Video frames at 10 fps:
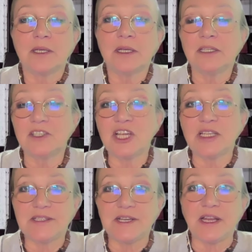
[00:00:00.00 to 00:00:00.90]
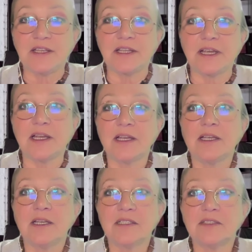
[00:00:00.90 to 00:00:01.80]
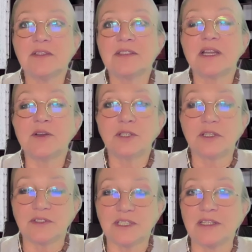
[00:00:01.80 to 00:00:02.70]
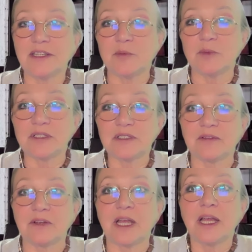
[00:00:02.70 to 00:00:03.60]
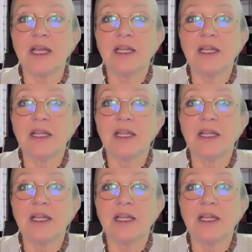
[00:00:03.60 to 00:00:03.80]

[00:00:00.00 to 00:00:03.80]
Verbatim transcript: Это часть третья. Звездолеты в центре Москвы.